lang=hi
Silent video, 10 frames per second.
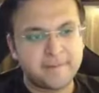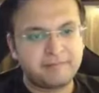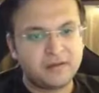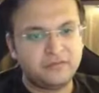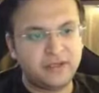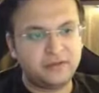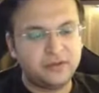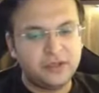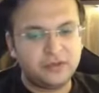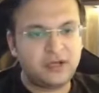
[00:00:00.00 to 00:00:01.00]
वेरी गुड
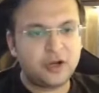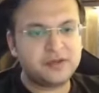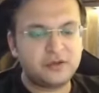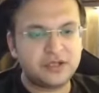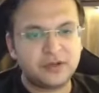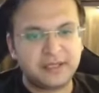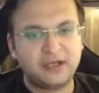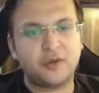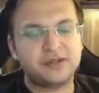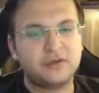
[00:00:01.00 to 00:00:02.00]
तो थ्री कॉमा जीरो चेंज होकर नाइन
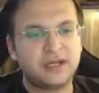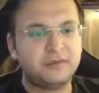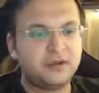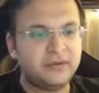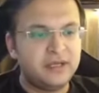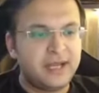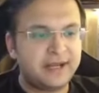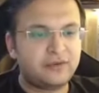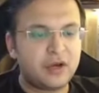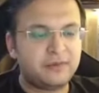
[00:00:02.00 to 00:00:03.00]
कॉमा जीरो हो जाएगा बिकॉज एक्स
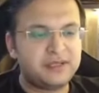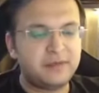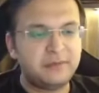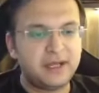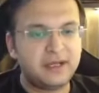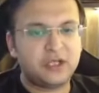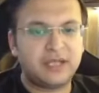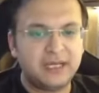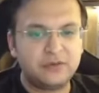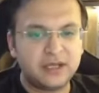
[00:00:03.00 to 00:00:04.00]
को आप थ्री से मल्टीप्लाई करेंगे तो नाइन
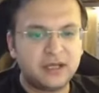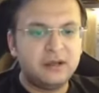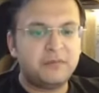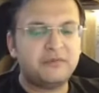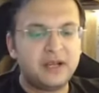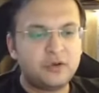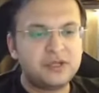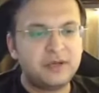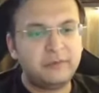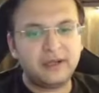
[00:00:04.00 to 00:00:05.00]
हो जाएगा बट वाई को टू से
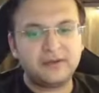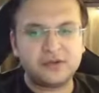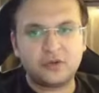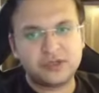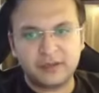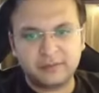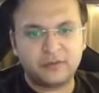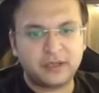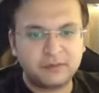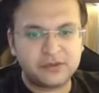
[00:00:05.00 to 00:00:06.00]
मल्टीप्लाई करेंगे तो जीरो टू से मल्टीप्लाई होने के
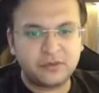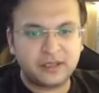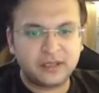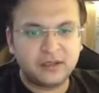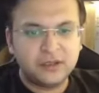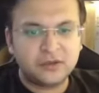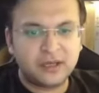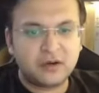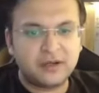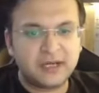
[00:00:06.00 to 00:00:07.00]
बाद भी जीरो रहेगा तो अगला
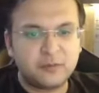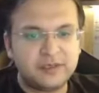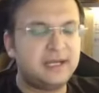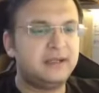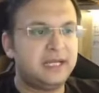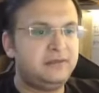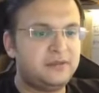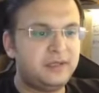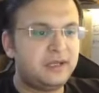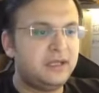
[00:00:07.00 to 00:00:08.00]
कॉर्डिनेट आपको मिल जाएगा नाइन
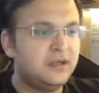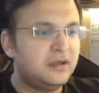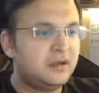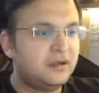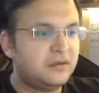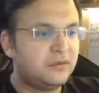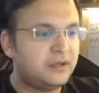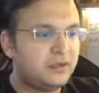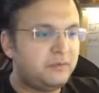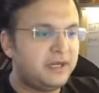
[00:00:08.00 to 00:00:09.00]
सिमिलरली ओके तो
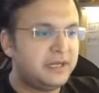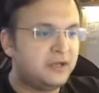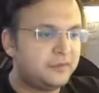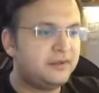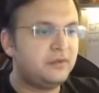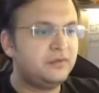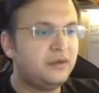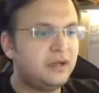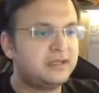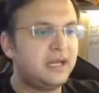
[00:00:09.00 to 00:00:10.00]
लेट मी राइट नाइन कॉमा जीरो
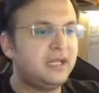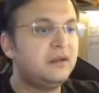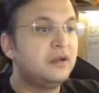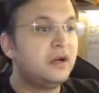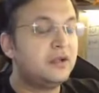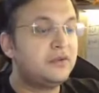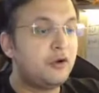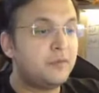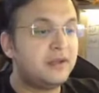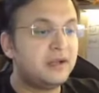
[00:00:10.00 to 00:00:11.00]
अच्छा अगेन जीरो कॉमा
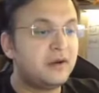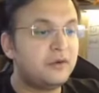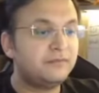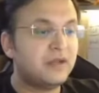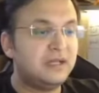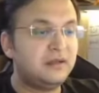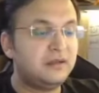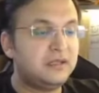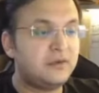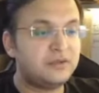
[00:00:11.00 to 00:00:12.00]
थ्री का क्या होगा आई थिंक
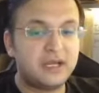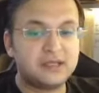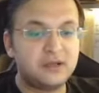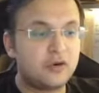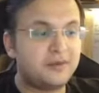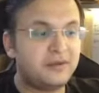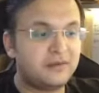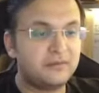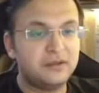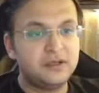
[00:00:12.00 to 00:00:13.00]
ये हो जाएगा जीरो कॉमा सिक्स
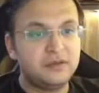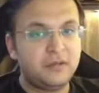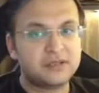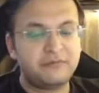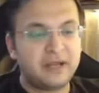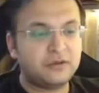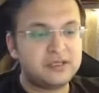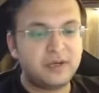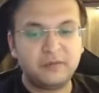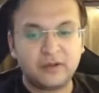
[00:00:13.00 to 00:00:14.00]
बिकॉज आप वाई को थ्री से
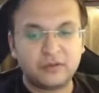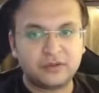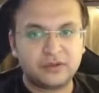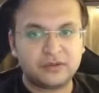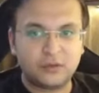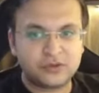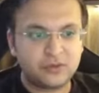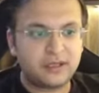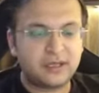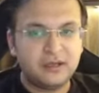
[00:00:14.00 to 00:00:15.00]
मल्टीप्लाई करोगे तो जीरो uh, तो जीरो
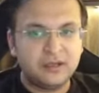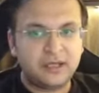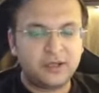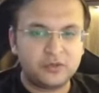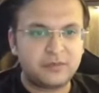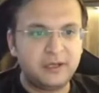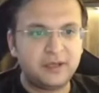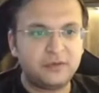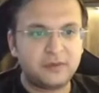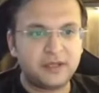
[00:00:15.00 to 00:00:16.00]
रहेगा लेकिन टू से मल्टीप्लाई
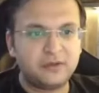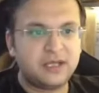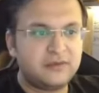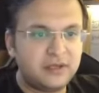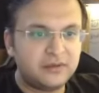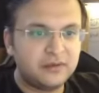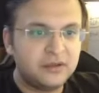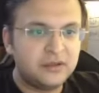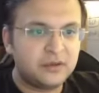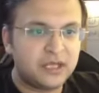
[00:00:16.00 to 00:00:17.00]
होने के बाद हो जाएगा सिक्स
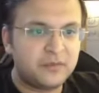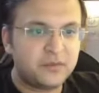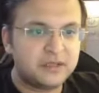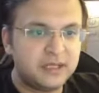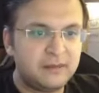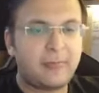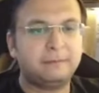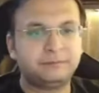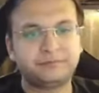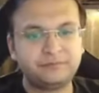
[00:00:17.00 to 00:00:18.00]
तो इधर अपन पहुंच जाएंगे
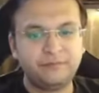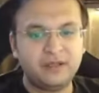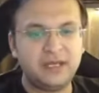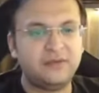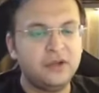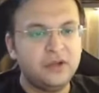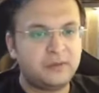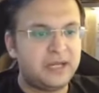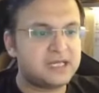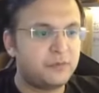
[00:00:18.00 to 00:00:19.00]
यस और अब
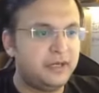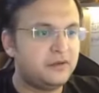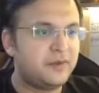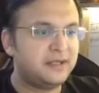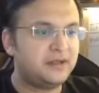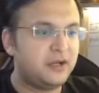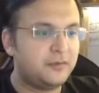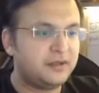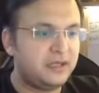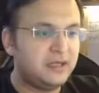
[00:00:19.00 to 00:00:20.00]
लास्ट पॉइंट जो हमारा था थ्री कॉमा
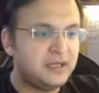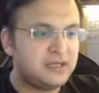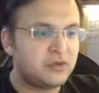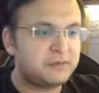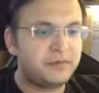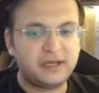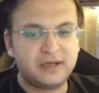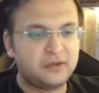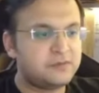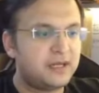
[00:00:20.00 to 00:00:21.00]
थ्री इसको जब अपडेट करेंगे
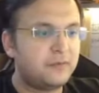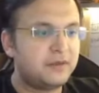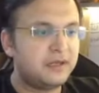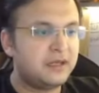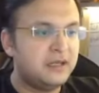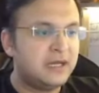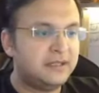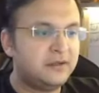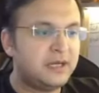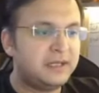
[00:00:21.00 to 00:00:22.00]
तो इस बार आपको क्या मिलेगा आई थिंक
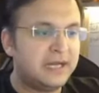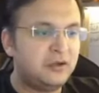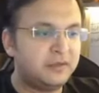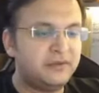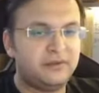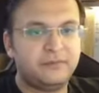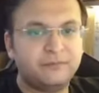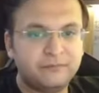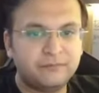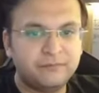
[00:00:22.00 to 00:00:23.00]
यू गेट नाइन कॉमा सिक्स
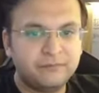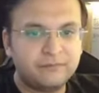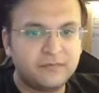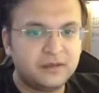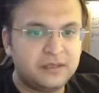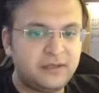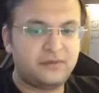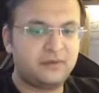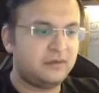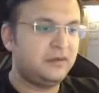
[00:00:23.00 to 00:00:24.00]
यस
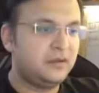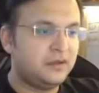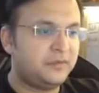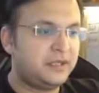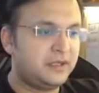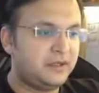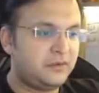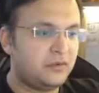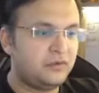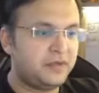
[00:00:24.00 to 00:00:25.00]
तो देखिए अगर
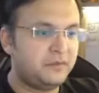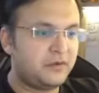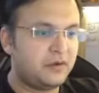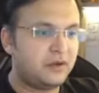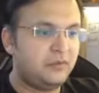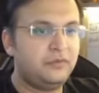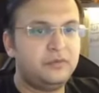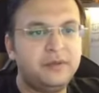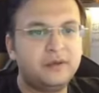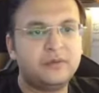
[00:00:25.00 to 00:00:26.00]
इसको मैं एक बार ड्रॉ कर लूँ तो
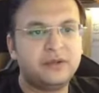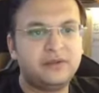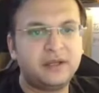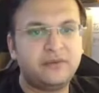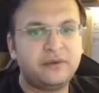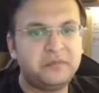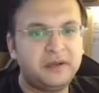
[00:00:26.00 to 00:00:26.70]
मेरे को कुछ इस तरह का सिस्टम मिलेगा